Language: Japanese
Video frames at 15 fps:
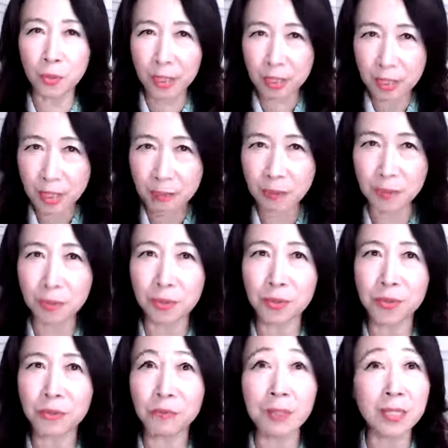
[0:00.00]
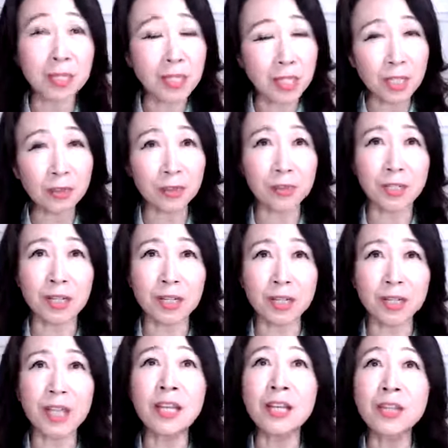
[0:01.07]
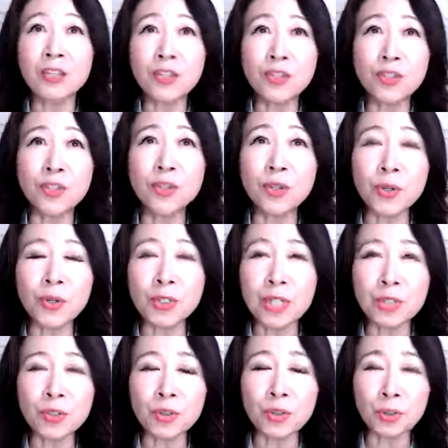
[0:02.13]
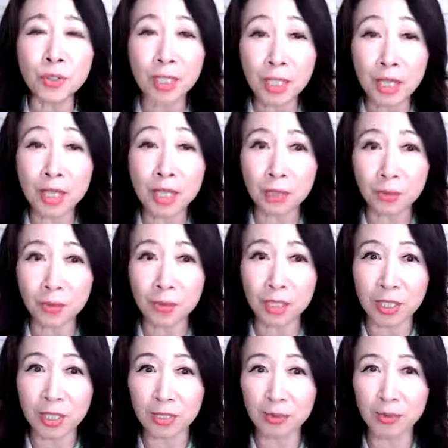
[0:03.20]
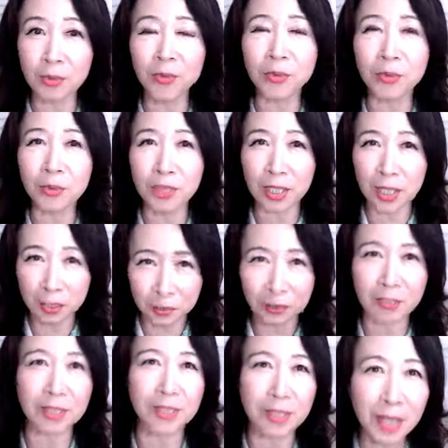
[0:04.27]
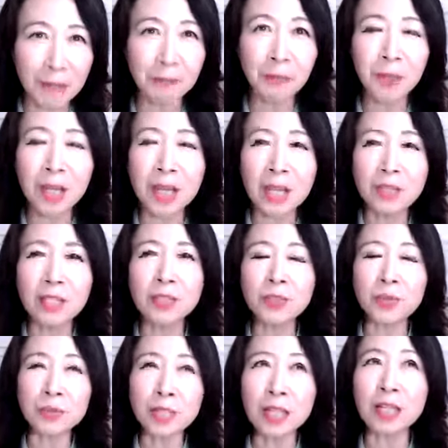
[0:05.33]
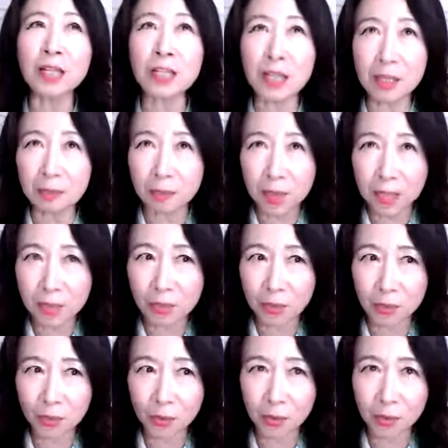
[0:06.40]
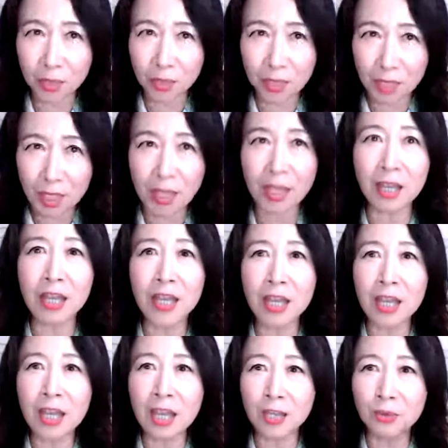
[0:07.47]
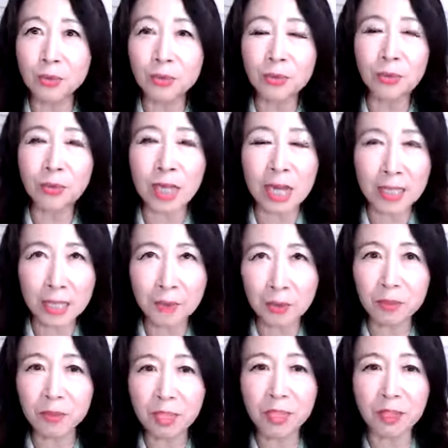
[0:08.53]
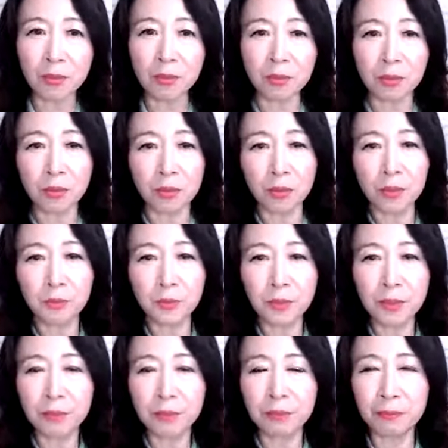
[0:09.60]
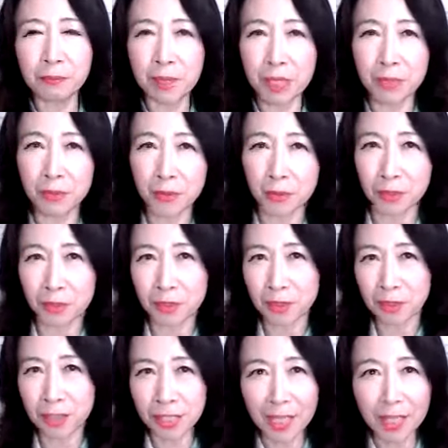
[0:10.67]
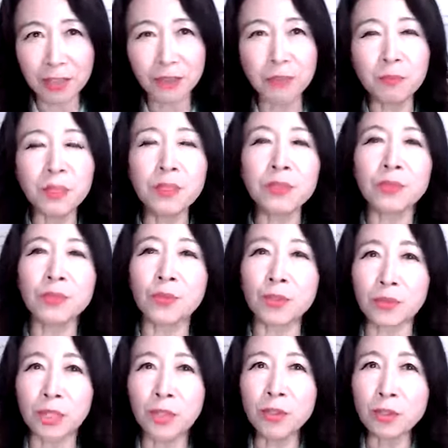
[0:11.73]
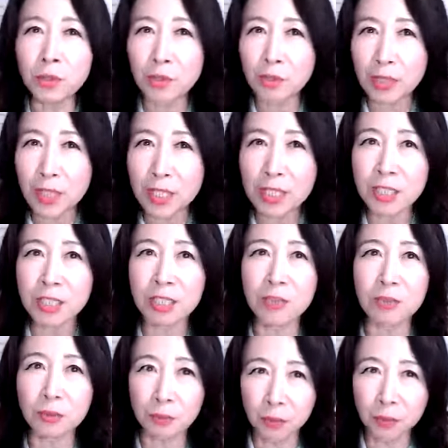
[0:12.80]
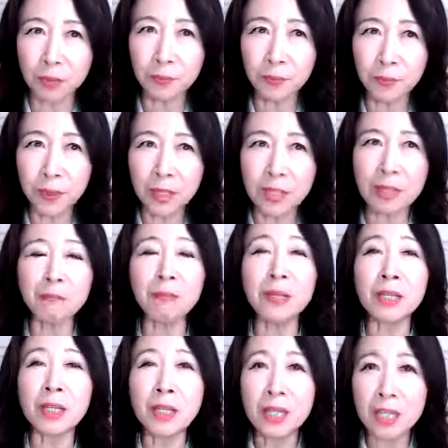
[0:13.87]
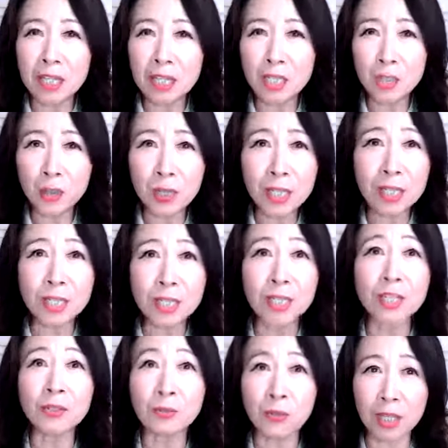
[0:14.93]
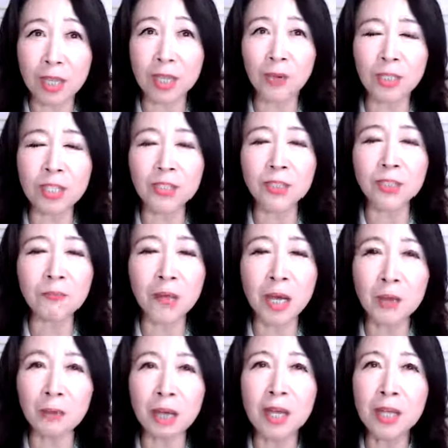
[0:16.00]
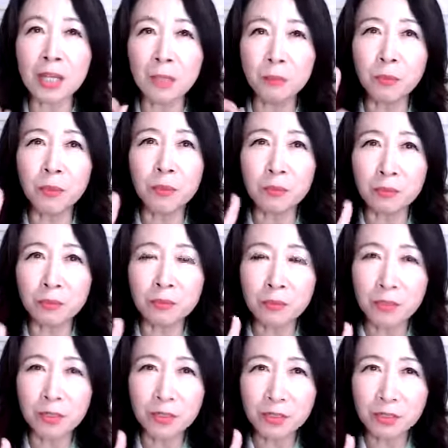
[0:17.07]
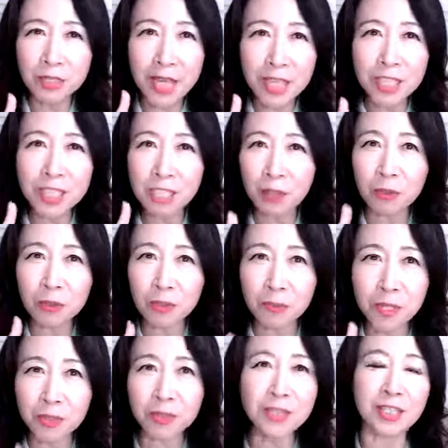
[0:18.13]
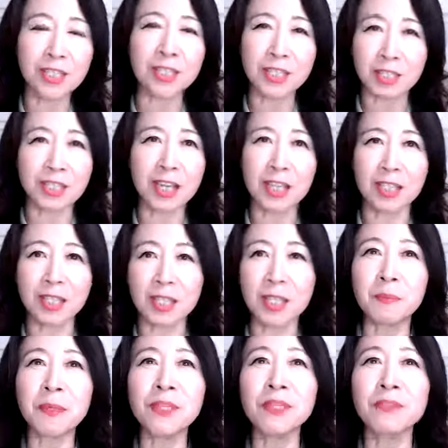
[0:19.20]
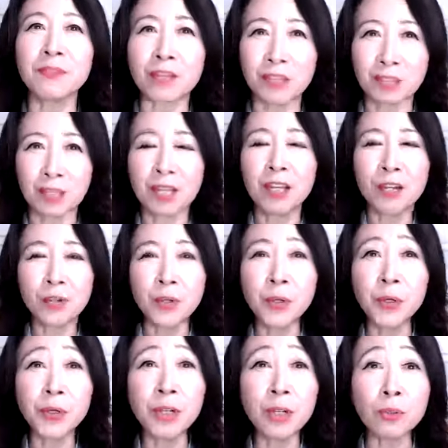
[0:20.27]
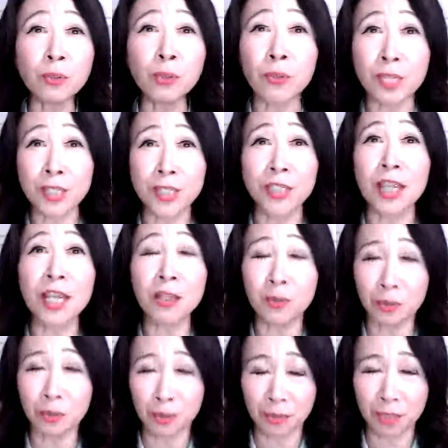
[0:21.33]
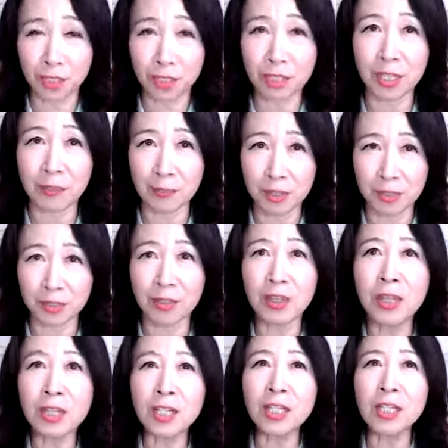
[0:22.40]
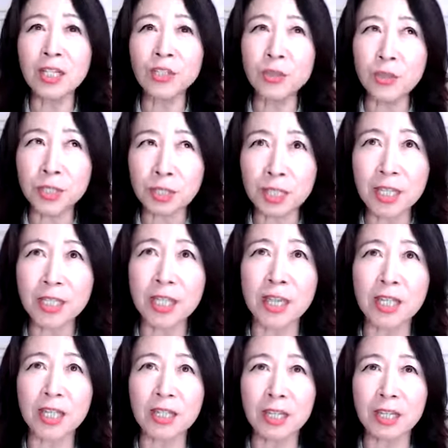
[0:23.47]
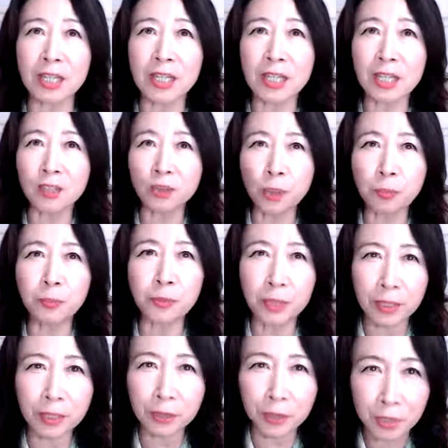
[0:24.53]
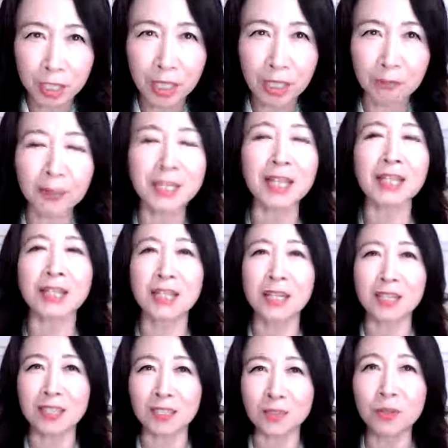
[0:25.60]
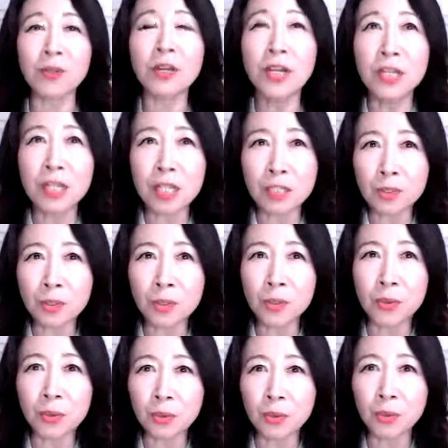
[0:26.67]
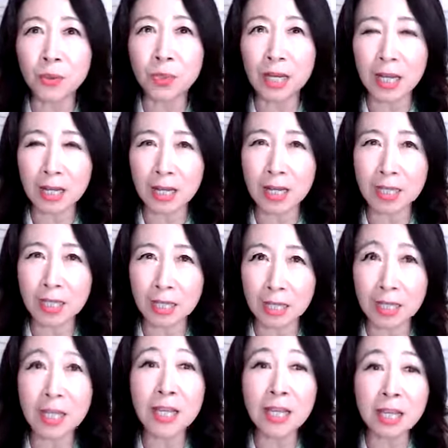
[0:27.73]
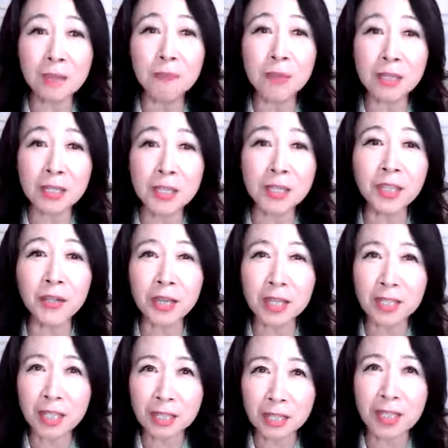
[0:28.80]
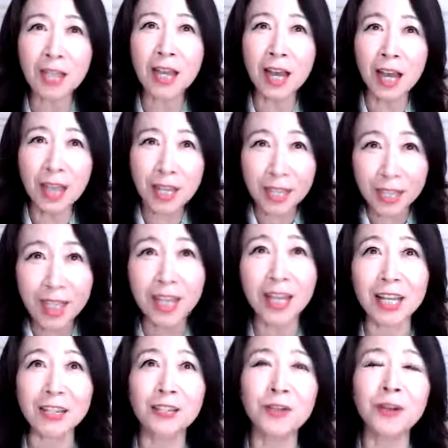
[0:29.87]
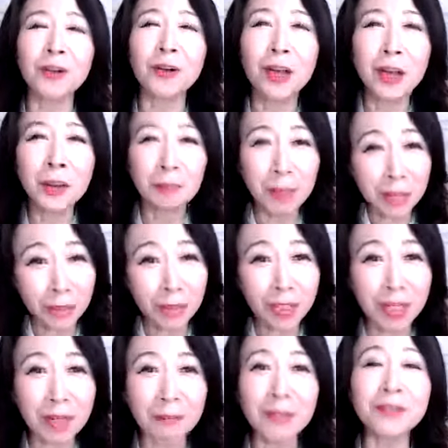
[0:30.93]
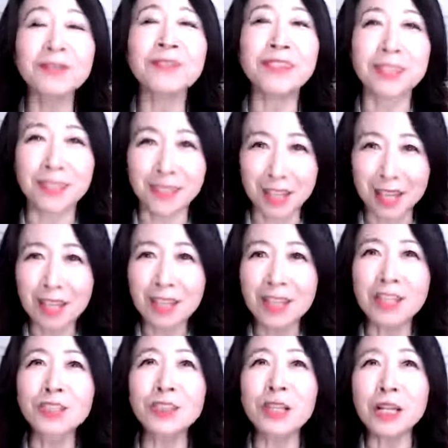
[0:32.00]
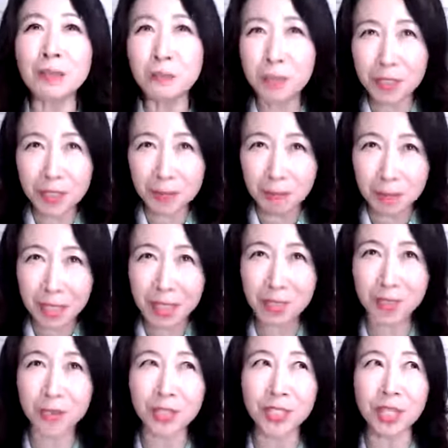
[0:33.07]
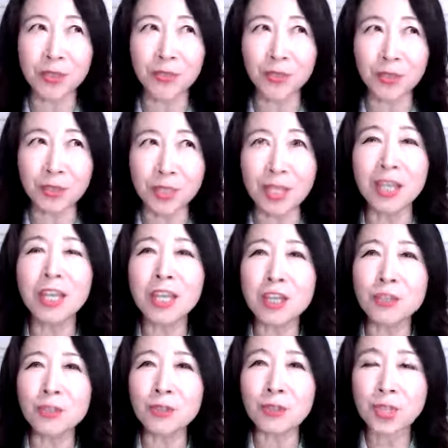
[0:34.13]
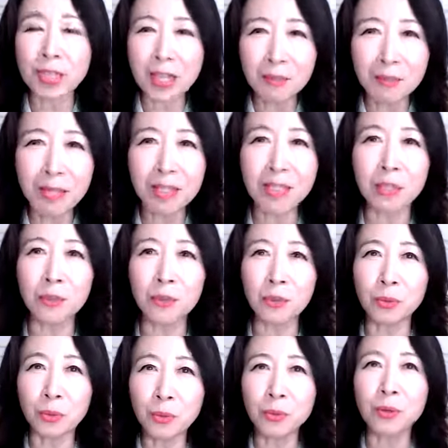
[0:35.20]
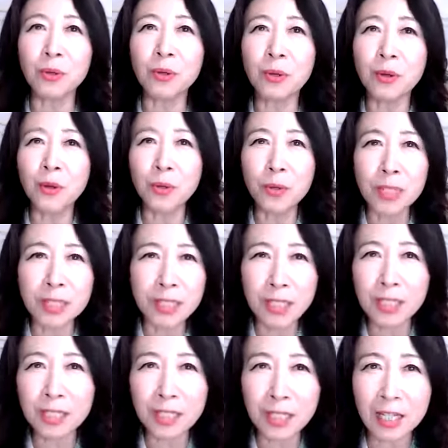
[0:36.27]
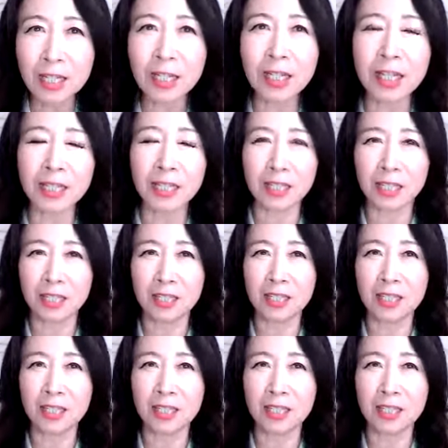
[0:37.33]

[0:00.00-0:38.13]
全部、まあ、リセットされて、重要な情報だけが脳に残っているんですね。で、その中で瞑想をして、脳の頭の中をこう、あの、ざっと見ることによって、今日の大事なこと、やっぱり忙しいので、私の場合はもう、大事なことみっつしかしないって決めてるんですね。不要なことはしないことにしています。だから今日しなきゃいけないトップスリーみたいな感じの、なんかそういうことを考えたり、やっぱり寝てる間にアイデアが広、パッとひらめくんですね。で、それがプチ瞑想をしてるときに、そのひらめいたことを掘り下げて考えたり